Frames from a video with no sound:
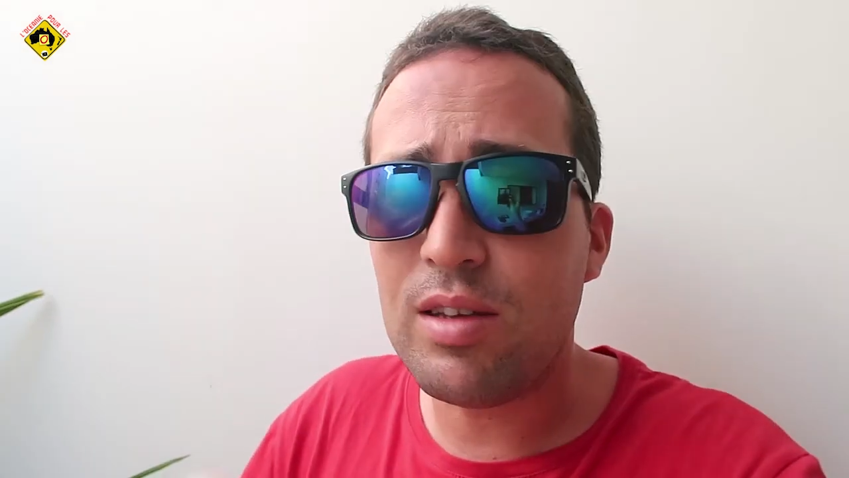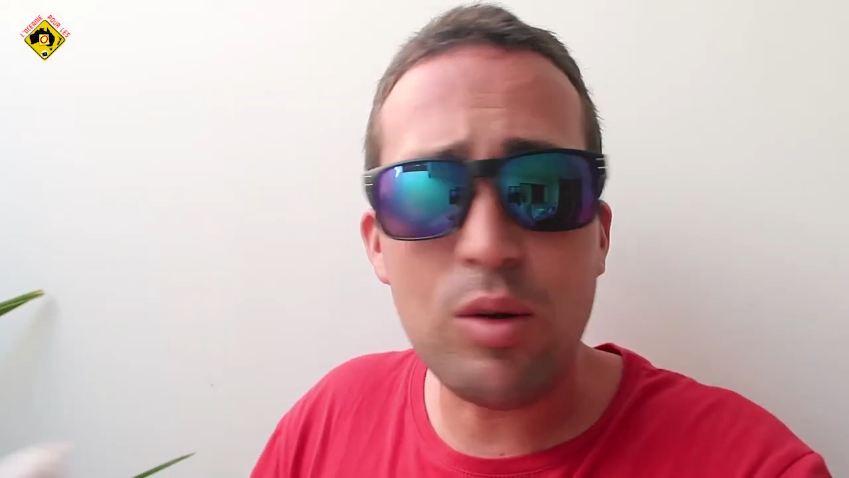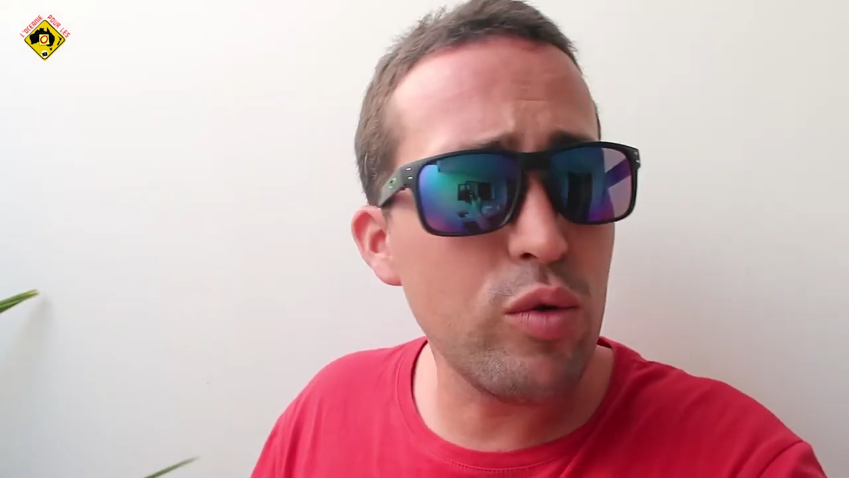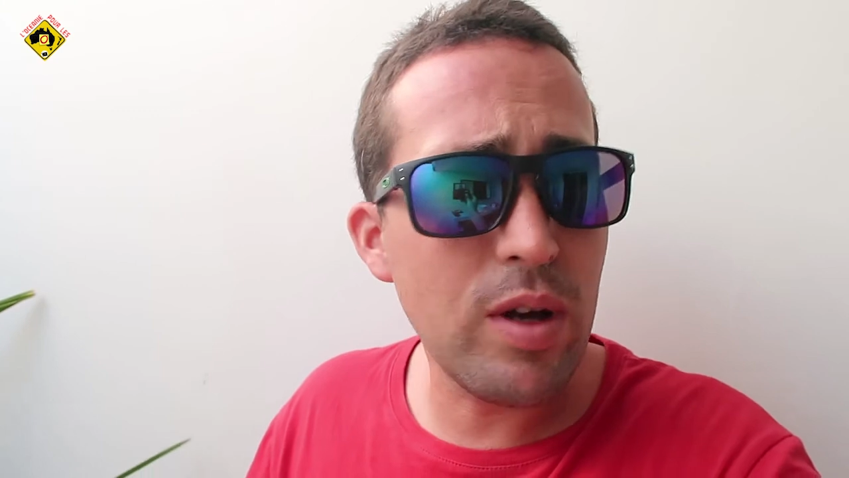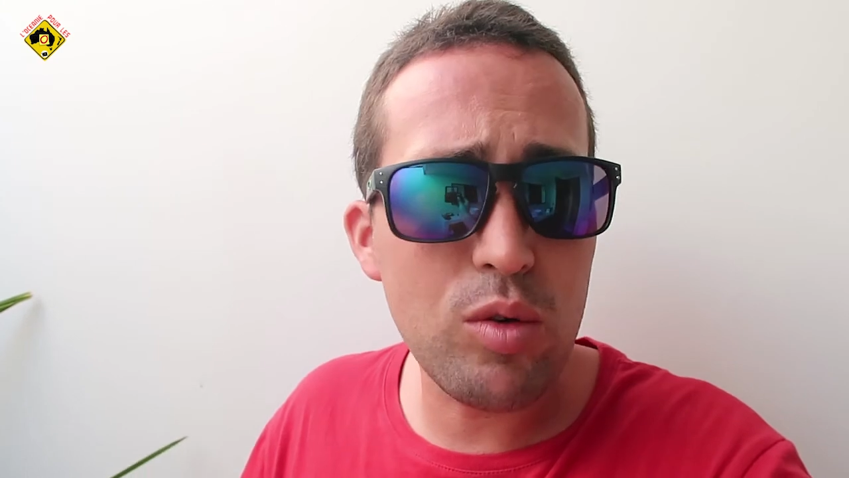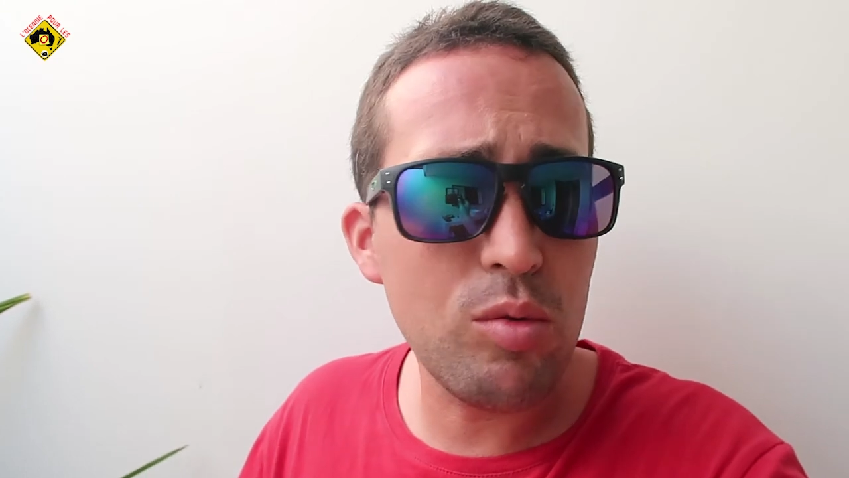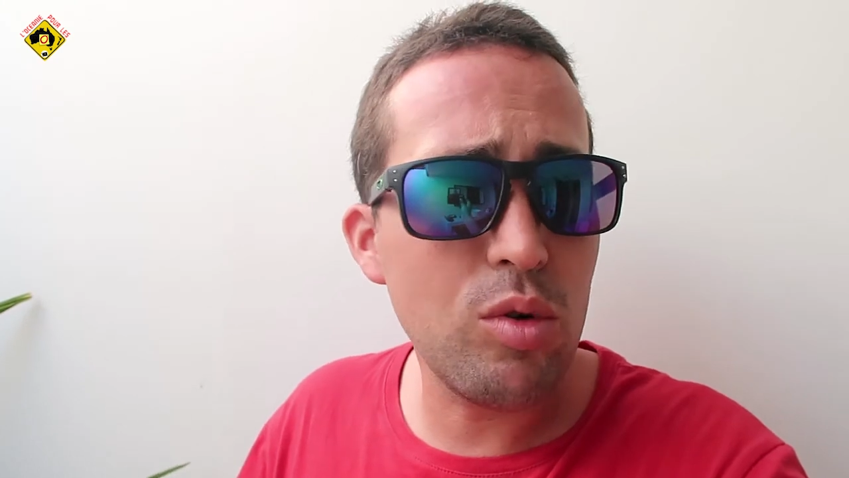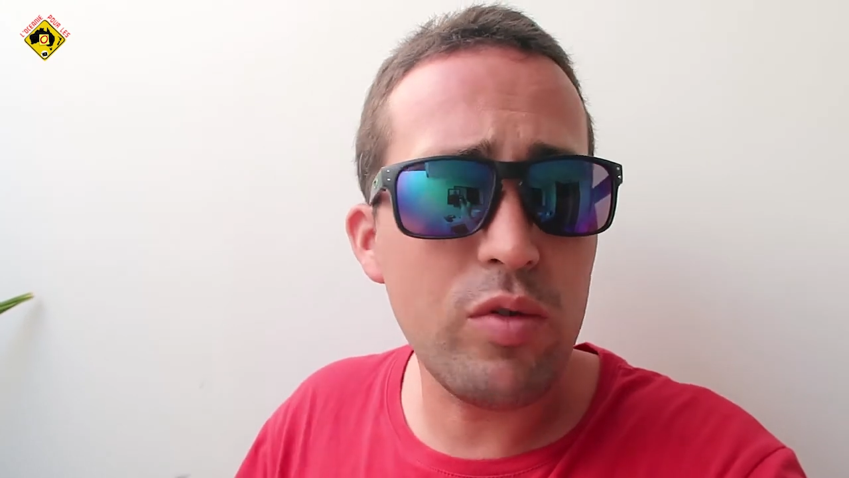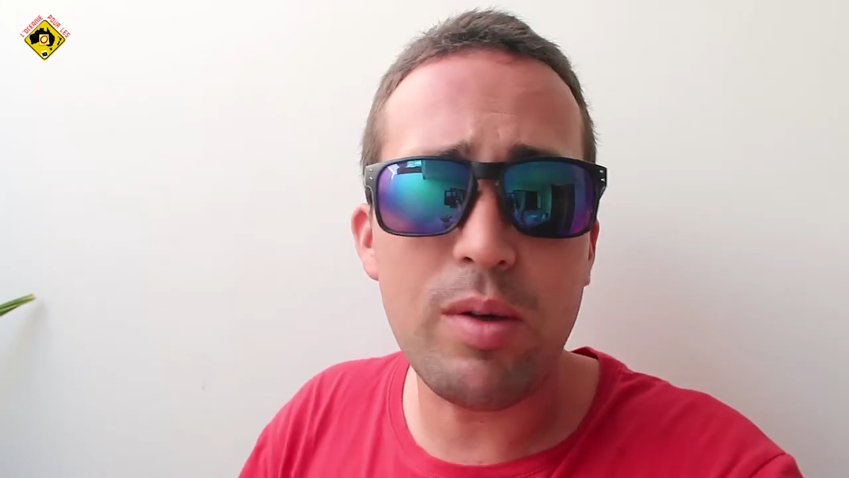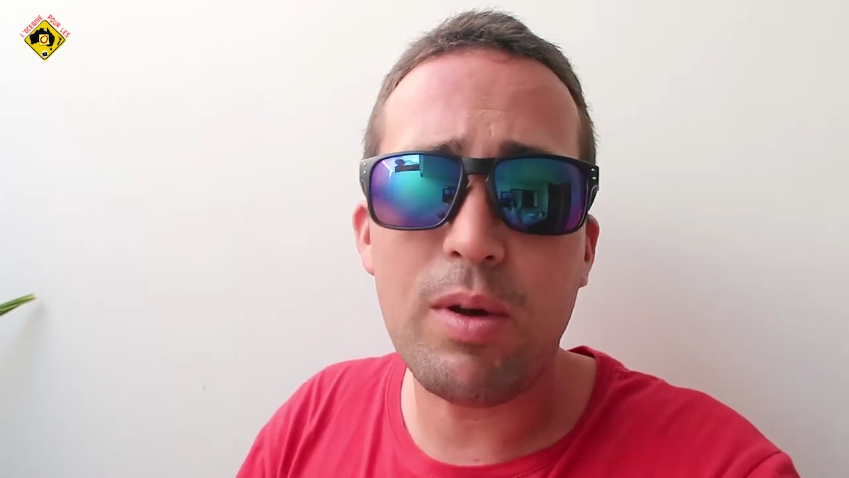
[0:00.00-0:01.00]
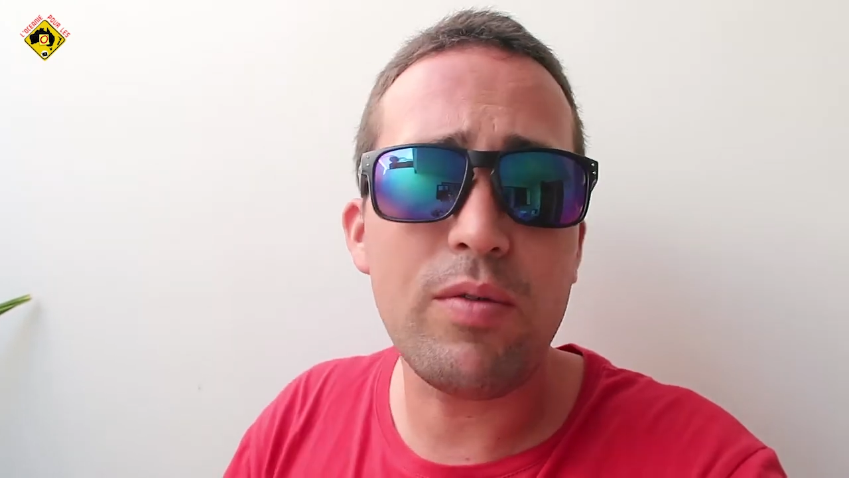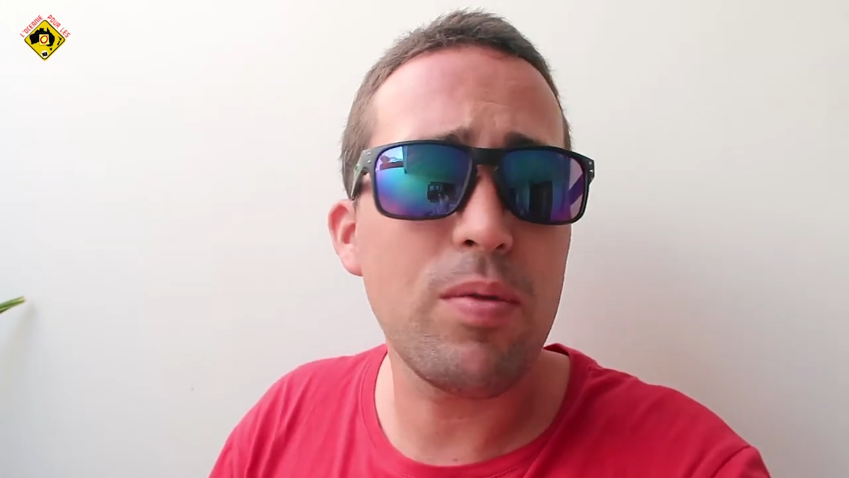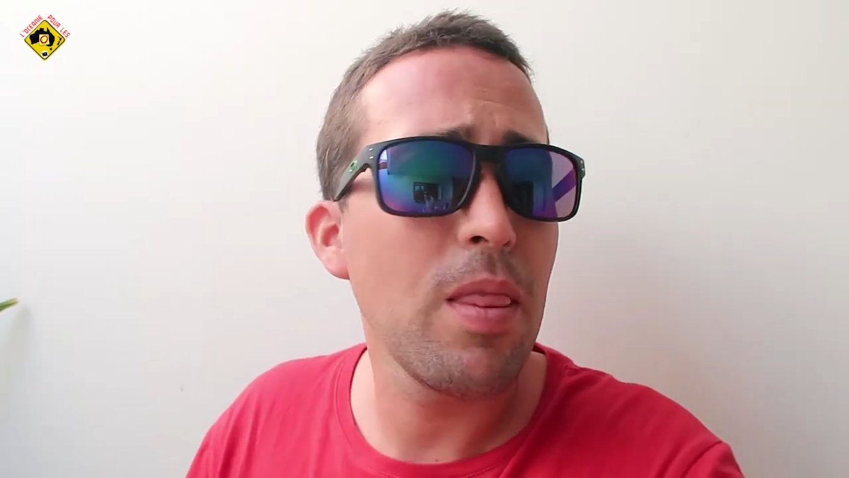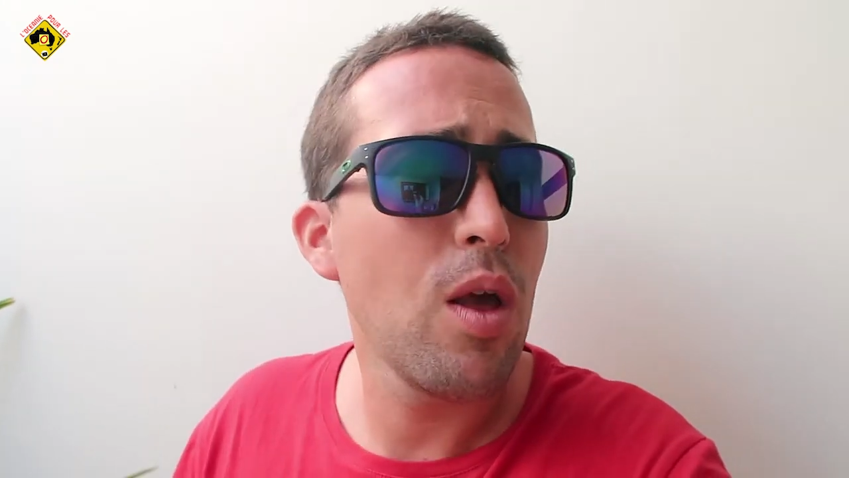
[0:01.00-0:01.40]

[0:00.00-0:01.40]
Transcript: c'est le gouvernement, enfin bref.